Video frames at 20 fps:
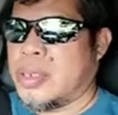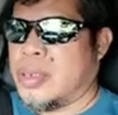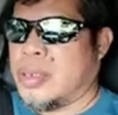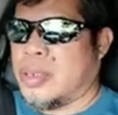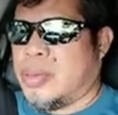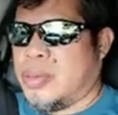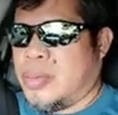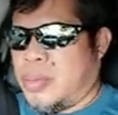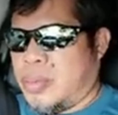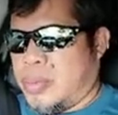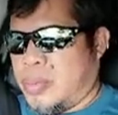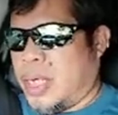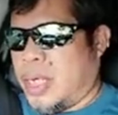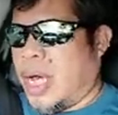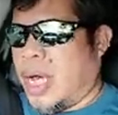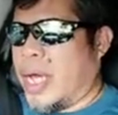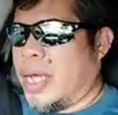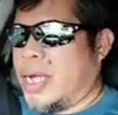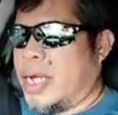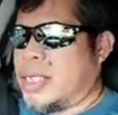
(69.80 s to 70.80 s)

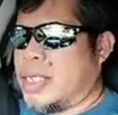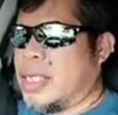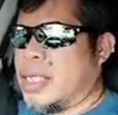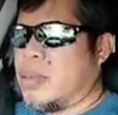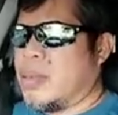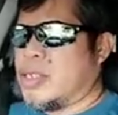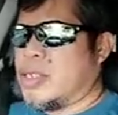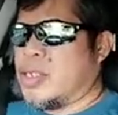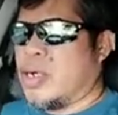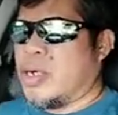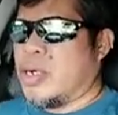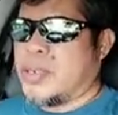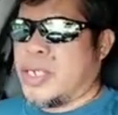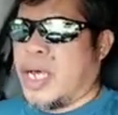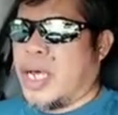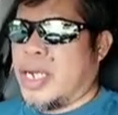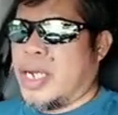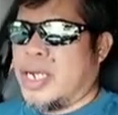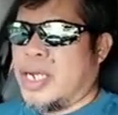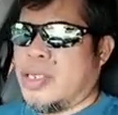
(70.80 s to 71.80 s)
biyahe natin yung trops ah,
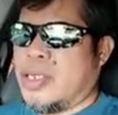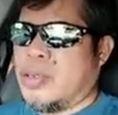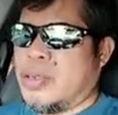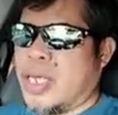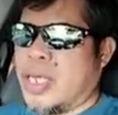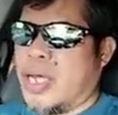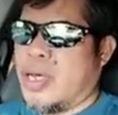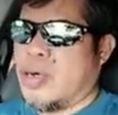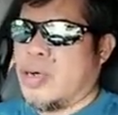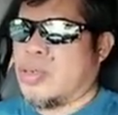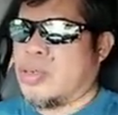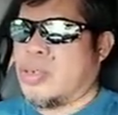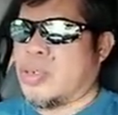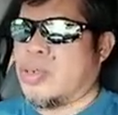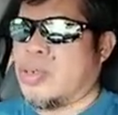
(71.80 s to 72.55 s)
nandito tayo so